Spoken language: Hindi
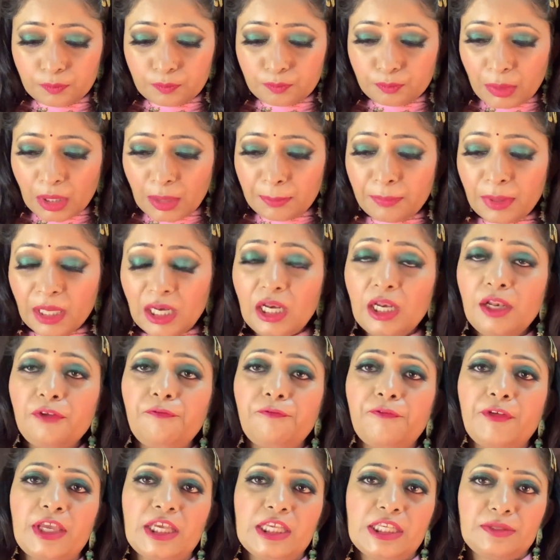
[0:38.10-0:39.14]
बबल
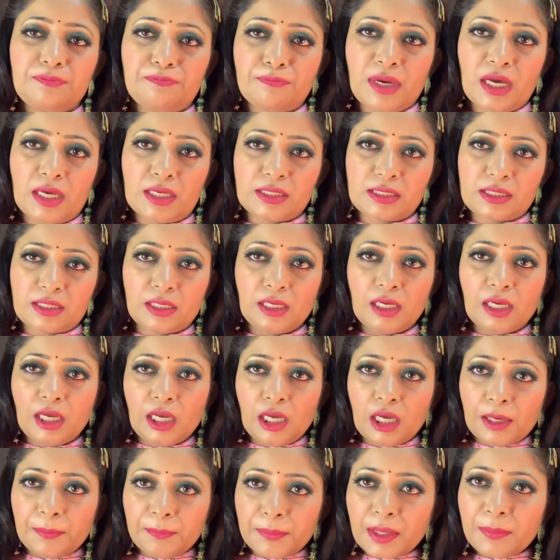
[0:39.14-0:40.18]
फेस मास्क
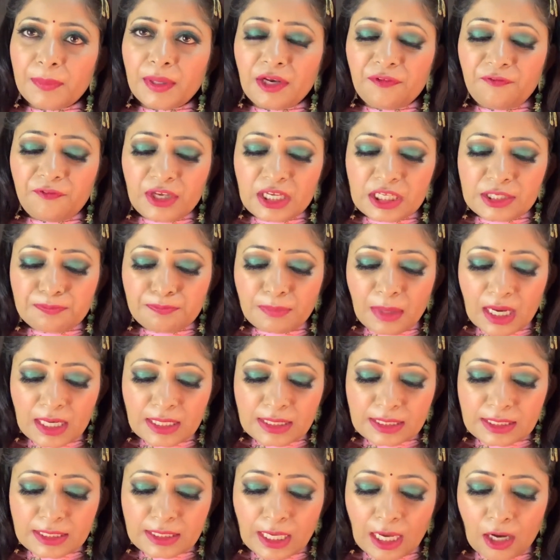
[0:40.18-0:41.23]
बबल फेस
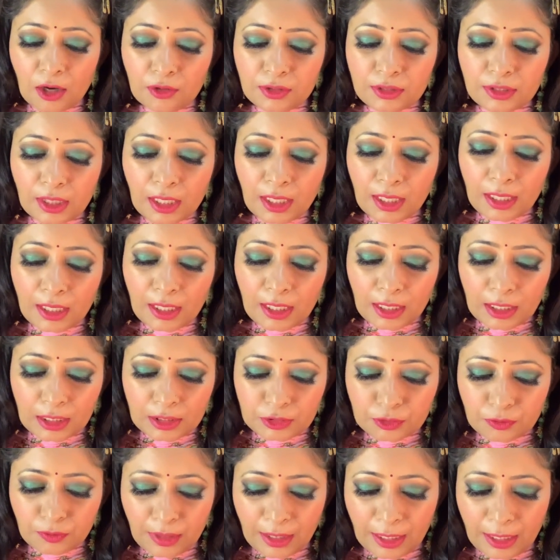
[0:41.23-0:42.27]
मास्क क्या होता है
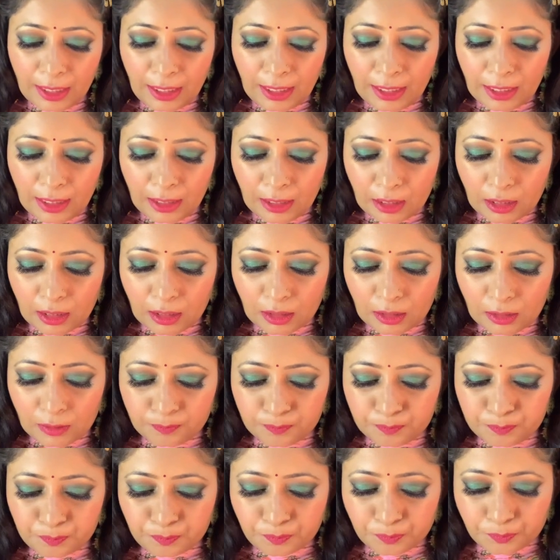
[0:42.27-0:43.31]
जो है आ,
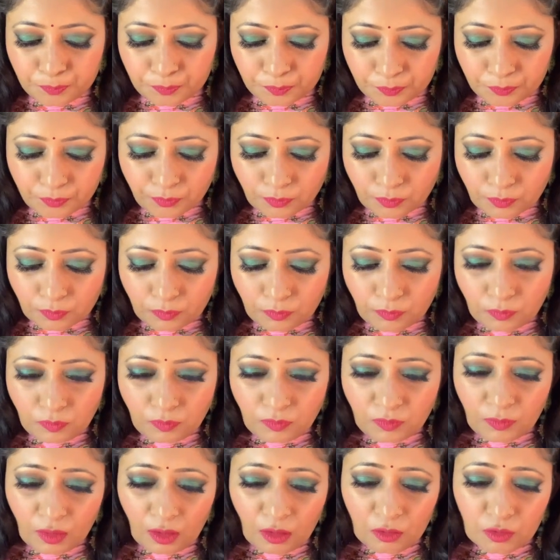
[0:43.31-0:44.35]

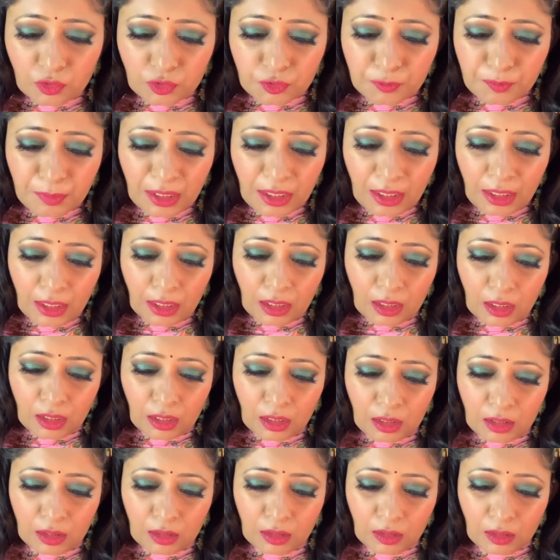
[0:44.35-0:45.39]
उसमें
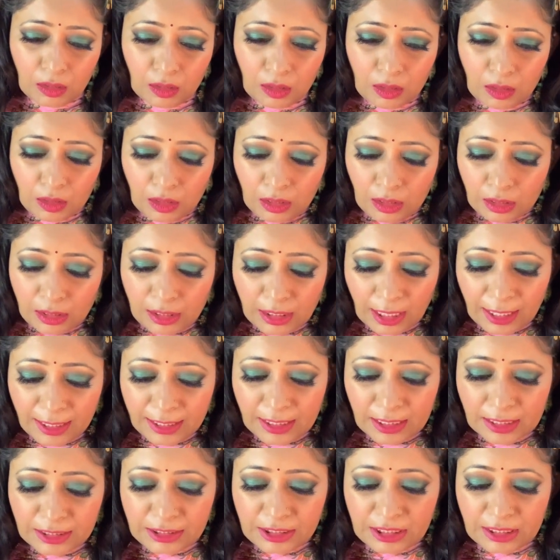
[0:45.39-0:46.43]
आ, क्या
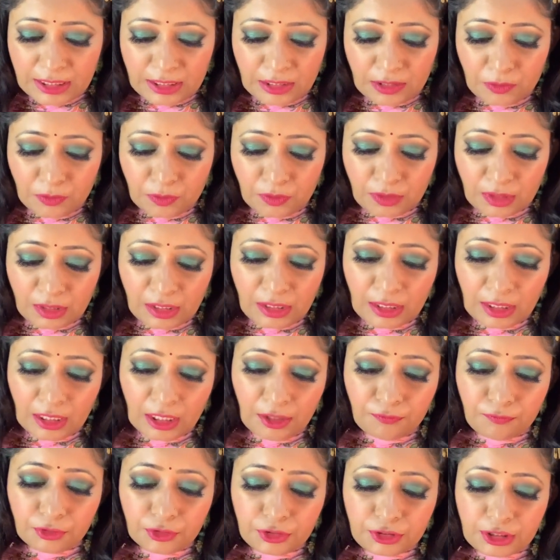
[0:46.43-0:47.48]
क्या चीज़ें होती हैं
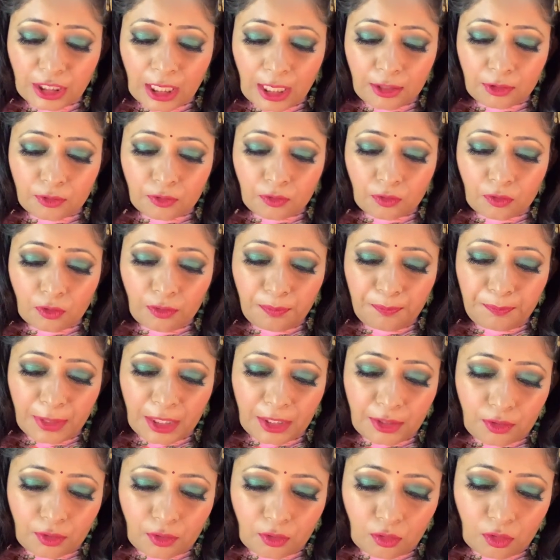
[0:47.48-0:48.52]
वो चालकोल
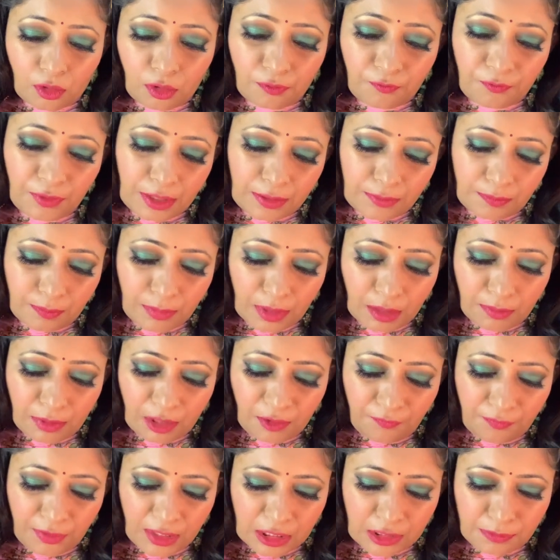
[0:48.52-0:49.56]
पेट्रोल फे, बबल
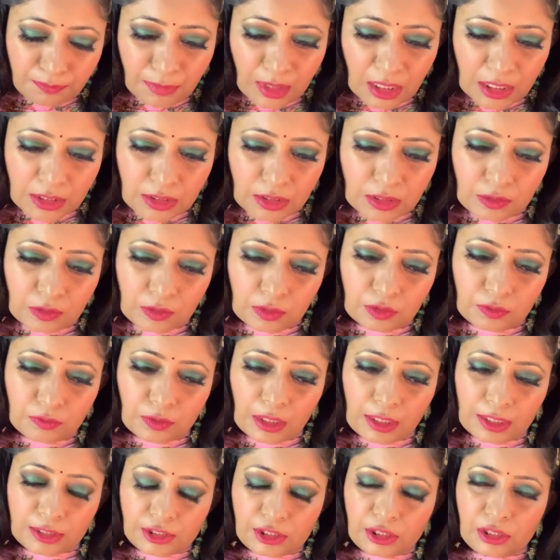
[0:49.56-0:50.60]
फेस मास्क
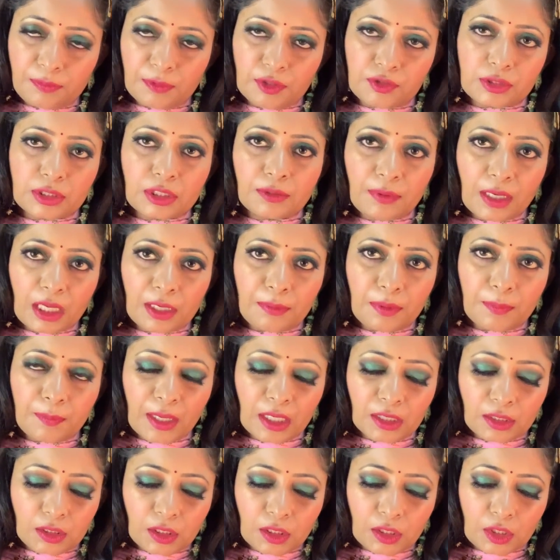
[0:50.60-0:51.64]
एक्चुअली मैं उसके बारे में
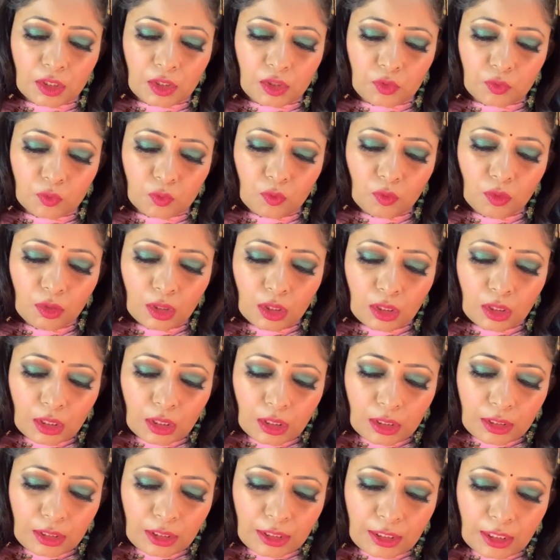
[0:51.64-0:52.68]
बात कर रही हूँ
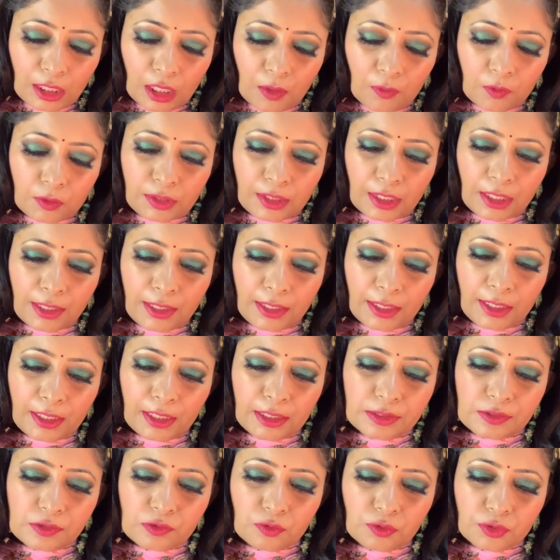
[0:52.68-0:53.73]
ये क्या होता है
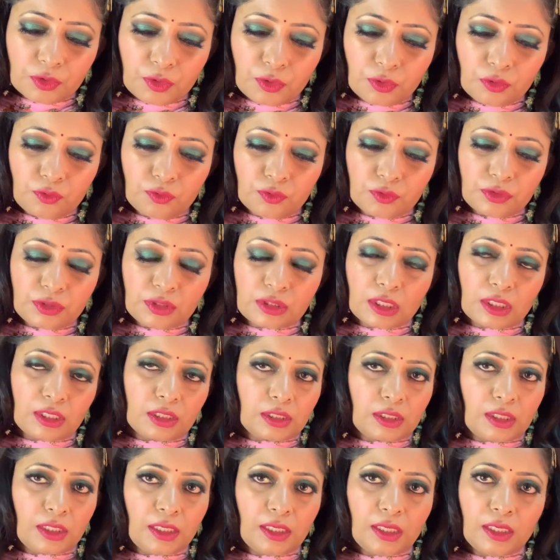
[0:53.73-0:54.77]
इसको क्यों यूज़
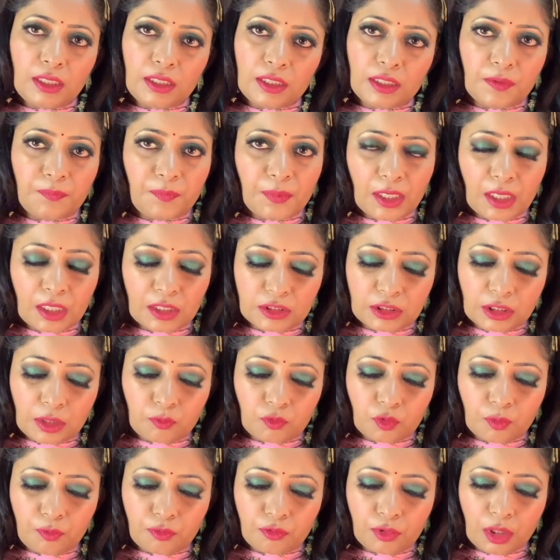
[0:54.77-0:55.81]
करते हैं ये मैं आज
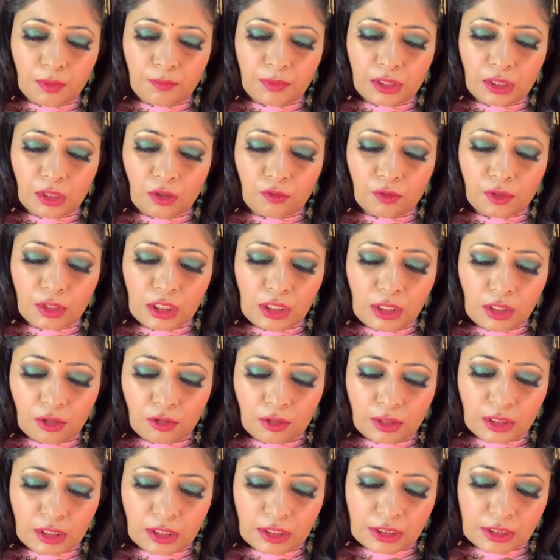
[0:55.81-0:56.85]
आपको पूरा बताऊँगी
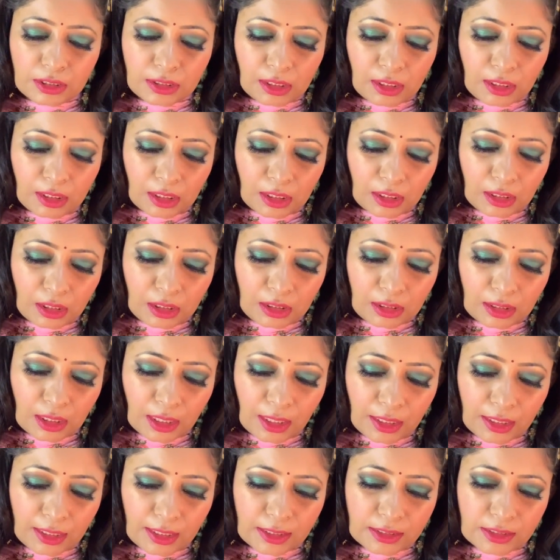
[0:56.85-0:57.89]
और किस तरह का दिखता
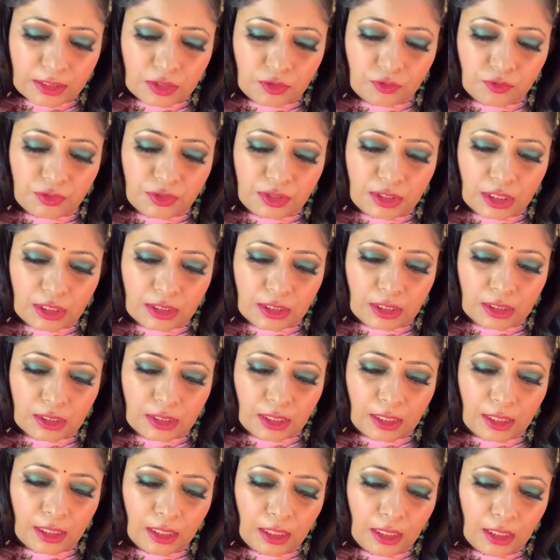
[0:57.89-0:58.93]
है कैसे यूज़ किया जाता
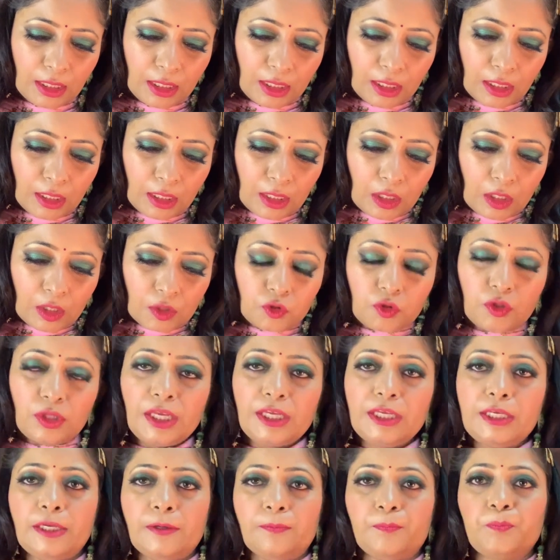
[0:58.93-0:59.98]
है तो
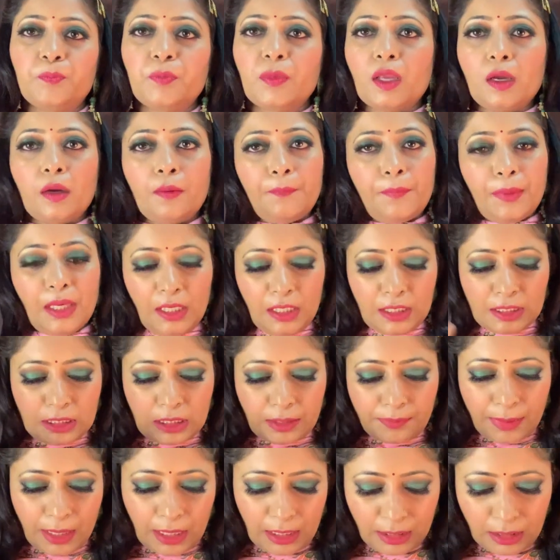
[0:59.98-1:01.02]
देखिए मैंने इससे
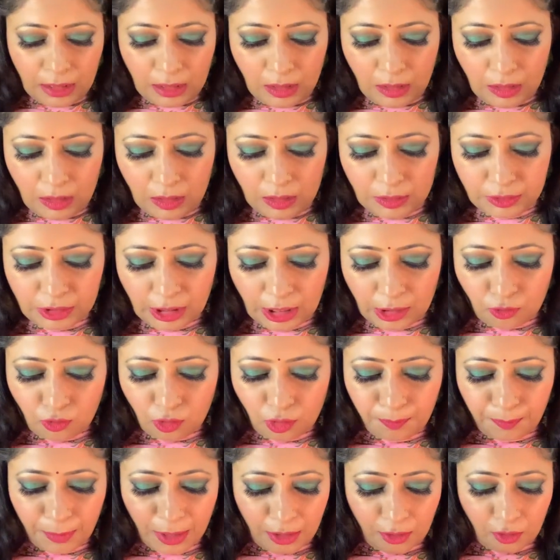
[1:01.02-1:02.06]
पहले चारकोल
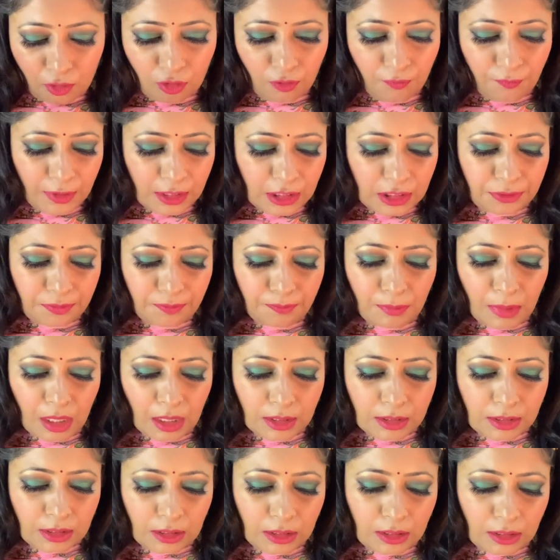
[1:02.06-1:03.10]
पेट्रोल फेस
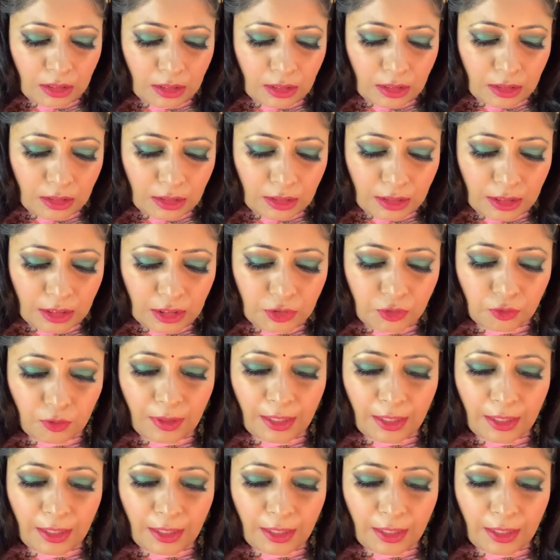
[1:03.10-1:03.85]
मास्क की की जो